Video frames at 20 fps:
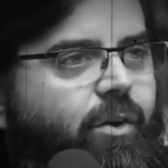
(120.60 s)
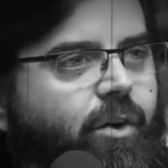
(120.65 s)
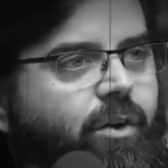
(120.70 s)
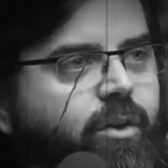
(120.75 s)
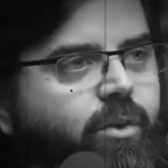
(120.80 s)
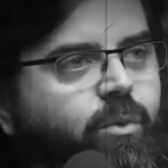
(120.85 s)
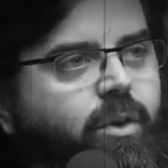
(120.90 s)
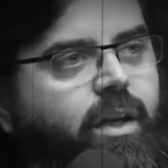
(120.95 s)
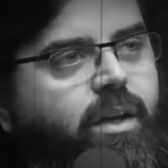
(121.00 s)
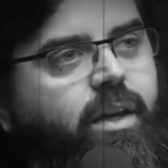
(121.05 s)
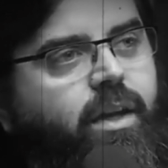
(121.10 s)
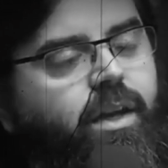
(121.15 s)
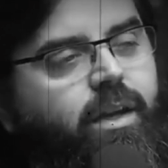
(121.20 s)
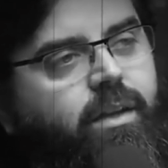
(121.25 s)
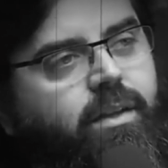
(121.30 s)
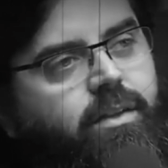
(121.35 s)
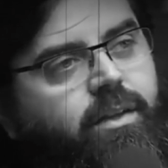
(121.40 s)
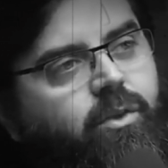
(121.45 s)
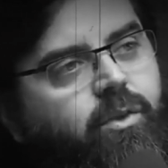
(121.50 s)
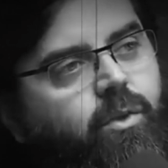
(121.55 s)
और क्योंकि ये
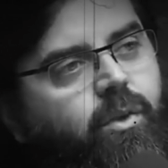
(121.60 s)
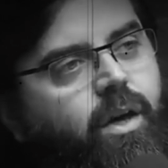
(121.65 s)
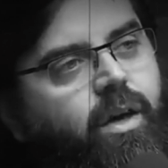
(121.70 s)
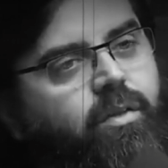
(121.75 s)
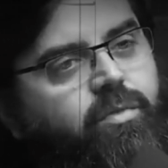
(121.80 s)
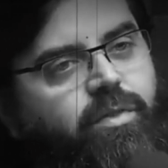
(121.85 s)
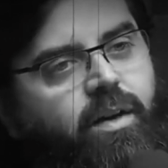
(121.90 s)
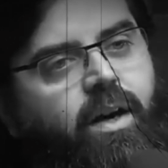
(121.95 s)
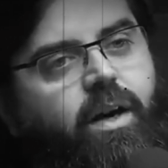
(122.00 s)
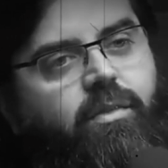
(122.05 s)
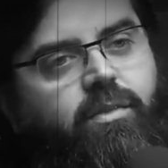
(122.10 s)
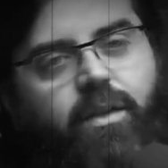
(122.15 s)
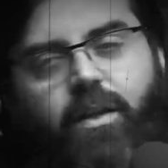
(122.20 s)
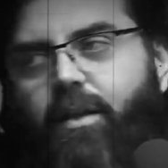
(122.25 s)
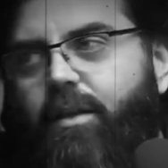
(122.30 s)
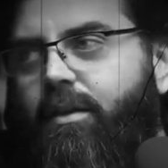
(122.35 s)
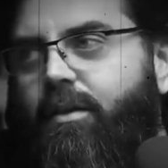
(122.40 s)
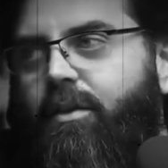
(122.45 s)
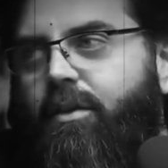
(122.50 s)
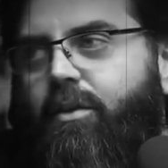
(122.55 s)
ये जो अल्फाज है
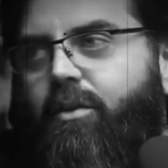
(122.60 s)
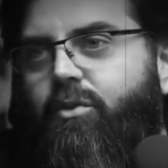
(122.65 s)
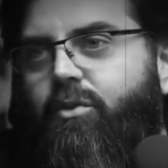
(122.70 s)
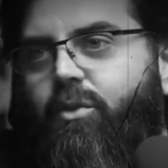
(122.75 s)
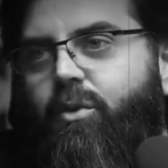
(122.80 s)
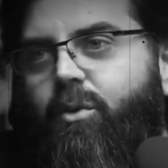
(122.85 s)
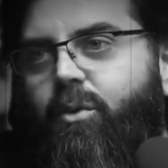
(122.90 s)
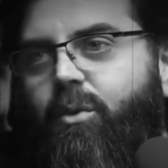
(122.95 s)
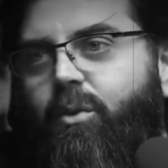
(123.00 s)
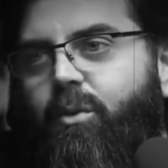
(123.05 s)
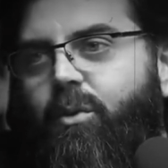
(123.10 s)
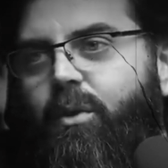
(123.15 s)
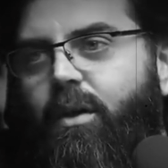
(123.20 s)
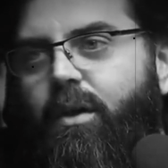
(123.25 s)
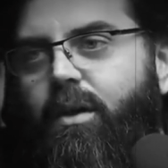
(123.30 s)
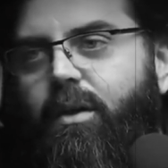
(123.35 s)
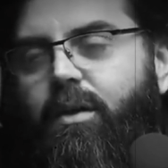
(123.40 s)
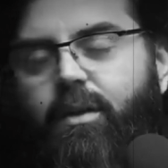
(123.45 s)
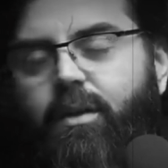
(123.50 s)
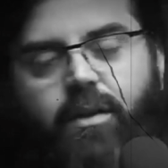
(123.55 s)
ना जो
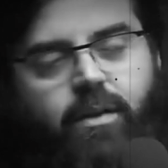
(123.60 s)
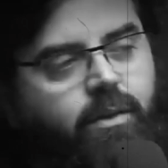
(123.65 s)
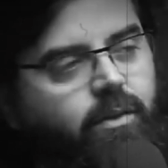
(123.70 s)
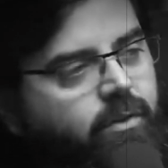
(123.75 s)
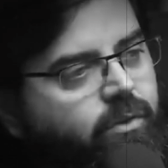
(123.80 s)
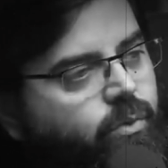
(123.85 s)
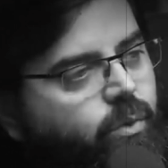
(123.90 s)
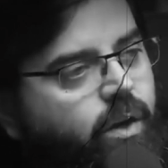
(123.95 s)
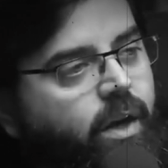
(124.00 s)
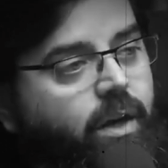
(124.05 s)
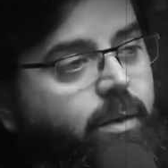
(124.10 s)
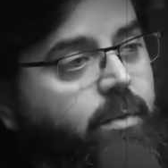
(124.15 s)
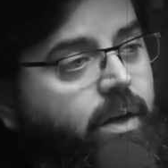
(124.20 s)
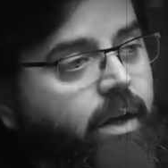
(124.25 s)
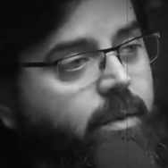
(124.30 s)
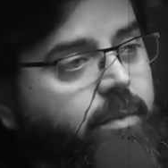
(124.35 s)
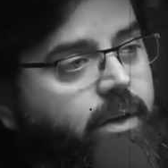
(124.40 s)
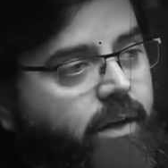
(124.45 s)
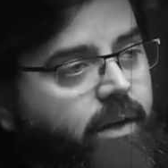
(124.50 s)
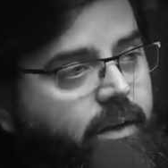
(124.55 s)
सूर्य
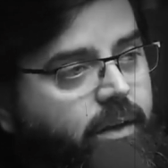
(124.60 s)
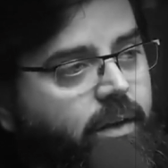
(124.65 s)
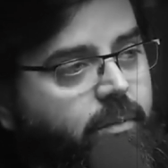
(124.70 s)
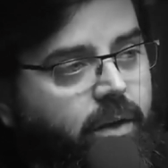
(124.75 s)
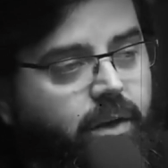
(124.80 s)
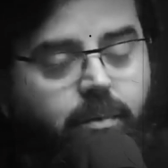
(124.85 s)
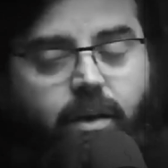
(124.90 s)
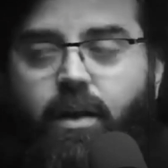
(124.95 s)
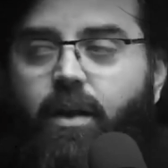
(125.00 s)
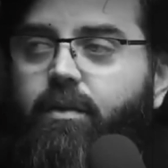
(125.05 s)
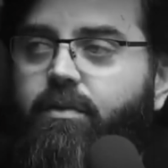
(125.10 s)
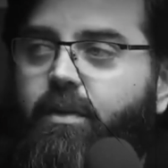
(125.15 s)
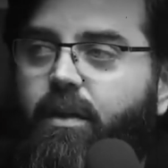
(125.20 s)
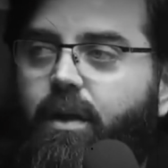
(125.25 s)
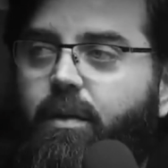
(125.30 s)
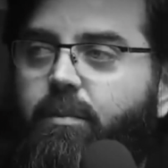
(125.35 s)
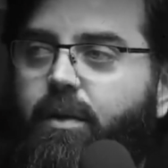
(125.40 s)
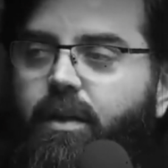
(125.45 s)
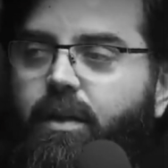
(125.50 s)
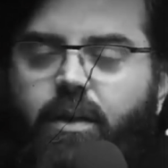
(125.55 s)
आलमरान में आती है मरीम
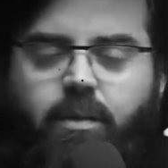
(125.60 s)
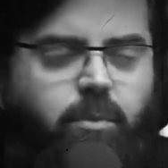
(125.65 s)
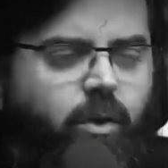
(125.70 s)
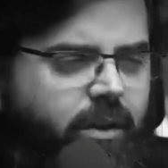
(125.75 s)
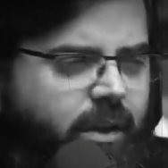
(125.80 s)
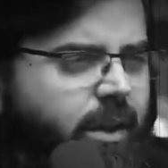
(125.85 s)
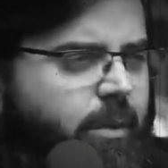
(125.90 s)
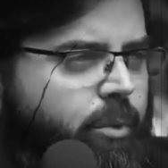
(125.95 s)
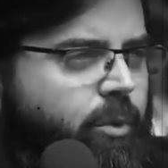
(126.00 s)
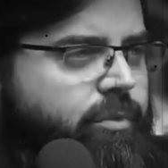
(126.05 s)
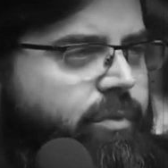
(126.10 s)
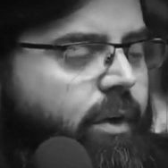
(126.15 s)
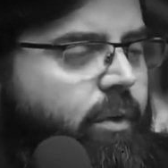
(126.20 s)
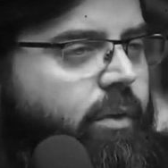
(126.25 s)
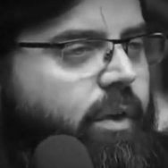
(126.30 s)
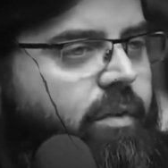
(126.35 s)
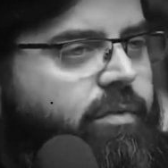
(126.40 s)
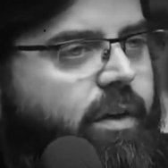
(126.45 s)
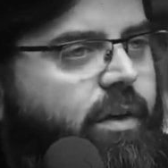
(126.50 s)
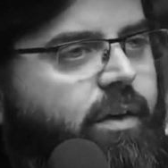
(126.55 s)
आलाम के लिए बहुत यानी
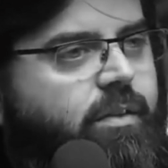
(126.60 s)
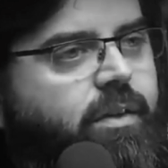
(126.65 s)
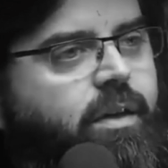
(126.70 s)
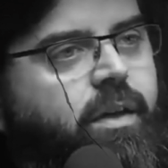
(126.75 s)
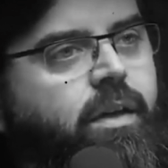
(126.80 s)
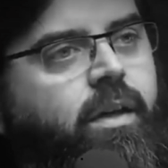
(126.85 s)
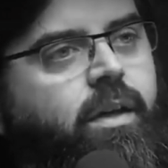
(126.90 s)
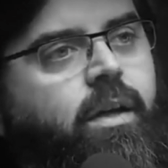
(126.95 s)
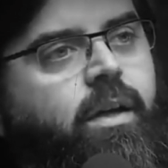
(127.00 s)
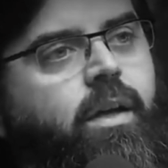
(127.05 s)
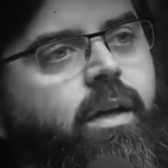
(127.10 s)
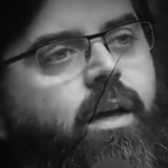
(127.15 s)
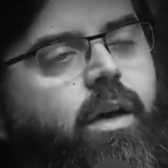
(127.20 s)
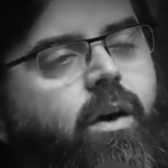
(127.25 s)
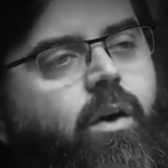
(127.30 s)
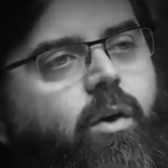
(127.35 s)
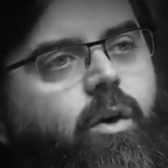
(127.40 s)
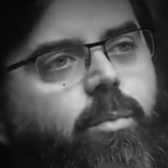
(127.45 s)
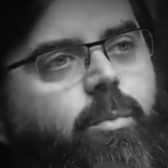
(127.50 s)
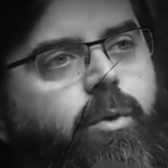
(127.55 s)
प्रोफाउंड अल्फाज हैं
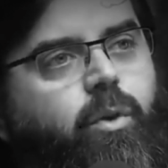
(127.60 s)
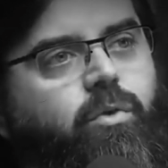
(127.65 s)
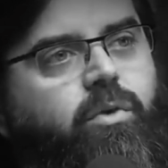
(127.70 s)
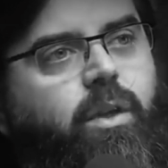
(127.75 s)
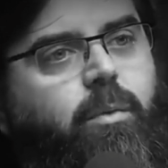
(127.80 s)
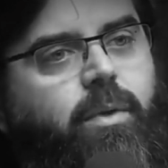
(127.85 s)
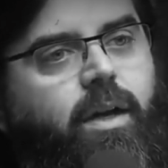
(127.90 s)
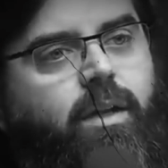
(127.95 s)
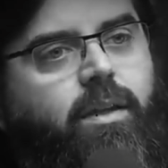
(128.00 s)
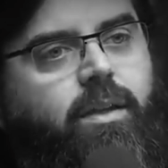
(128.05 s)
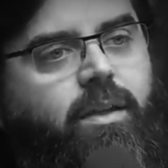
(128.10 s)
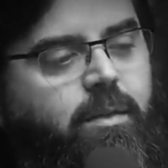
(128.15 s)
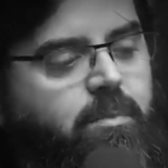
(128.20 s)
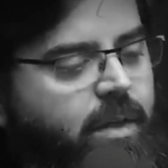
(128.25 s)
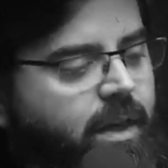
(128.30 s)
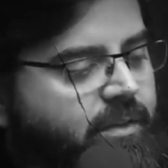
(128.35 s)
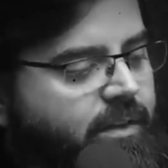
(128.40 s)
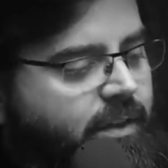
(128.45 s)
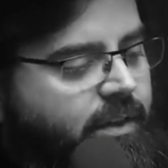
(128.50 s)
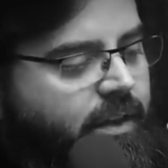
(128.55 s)
और फिर उसके बाद
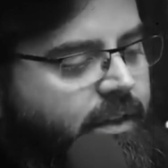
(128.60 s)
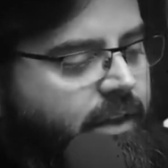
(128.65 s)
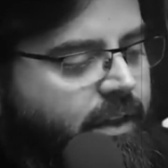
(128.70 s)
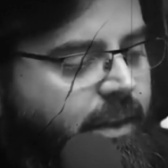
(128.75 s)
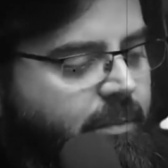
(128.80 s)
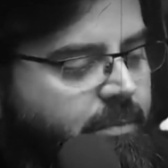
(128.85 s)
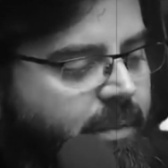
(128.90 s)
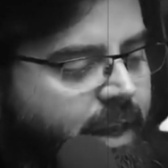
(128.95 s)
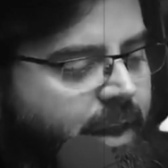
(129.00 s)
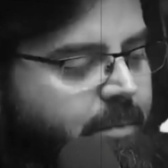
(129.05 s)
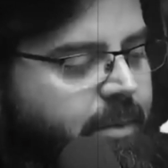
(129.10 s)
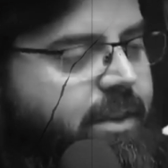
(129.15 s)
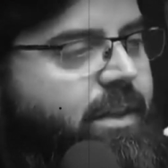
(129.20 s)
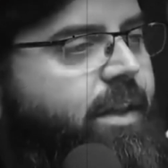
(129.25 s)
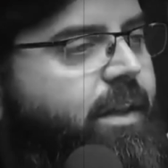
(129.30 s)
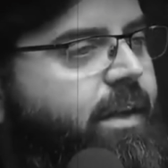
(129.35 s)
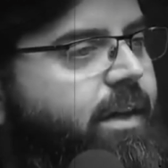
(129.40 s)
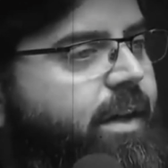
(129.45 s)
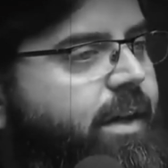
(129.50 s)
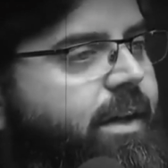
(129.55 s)
मैं चाहता था कि मैं भी
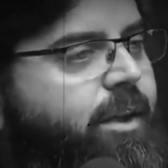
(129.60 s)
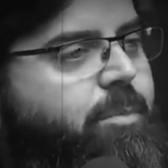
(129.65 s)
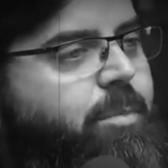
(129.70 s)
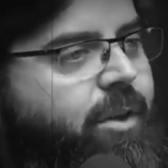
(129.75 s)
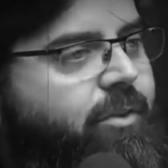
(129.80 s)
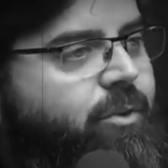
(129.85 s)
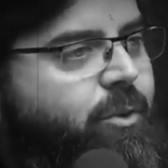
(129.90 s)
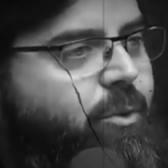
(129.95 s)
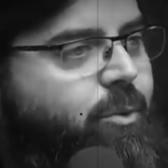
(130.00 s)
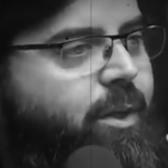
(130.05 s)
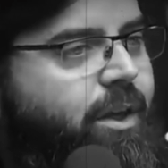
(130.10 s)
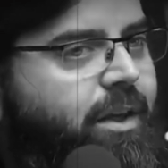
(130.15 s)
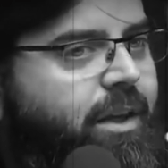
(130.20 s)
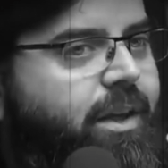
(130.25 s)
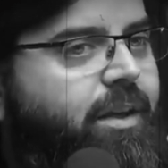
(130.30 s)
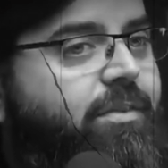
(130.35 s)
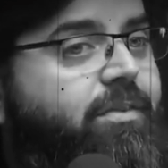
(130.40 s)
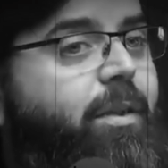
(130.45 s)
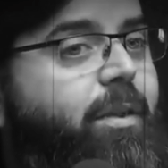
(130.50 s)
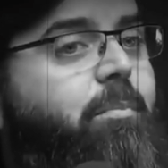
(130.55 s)
ये आयत पढ़ हम्म। सकूं
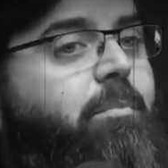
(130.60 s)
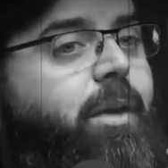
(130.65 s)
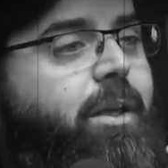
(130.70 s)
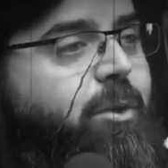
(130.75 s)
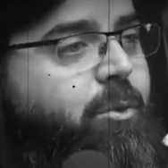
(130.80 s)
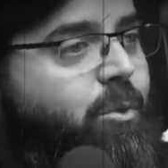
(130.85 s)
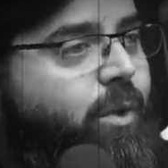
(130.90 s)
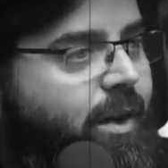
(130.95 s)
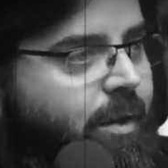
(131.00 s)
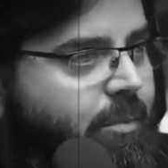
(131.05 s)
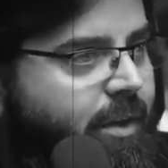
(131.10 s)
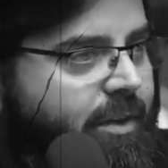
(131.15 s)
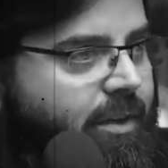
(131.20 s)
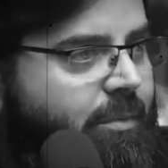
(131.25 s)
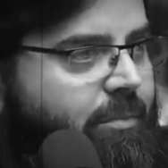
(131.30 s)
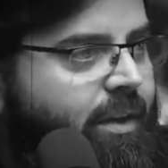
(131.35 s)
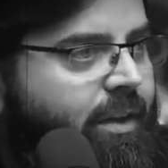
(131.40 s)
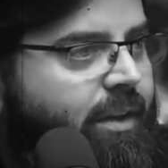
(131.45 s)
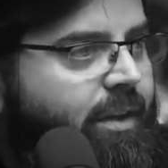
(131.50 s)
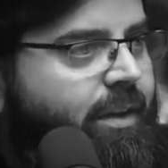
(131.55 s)
इन्नी सम्मई तुहा
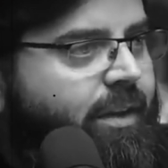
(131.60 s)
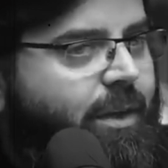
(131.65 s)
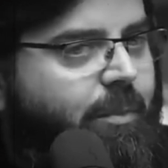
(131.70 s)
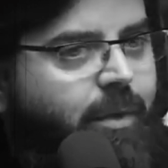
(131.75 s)
मरियम हाँ।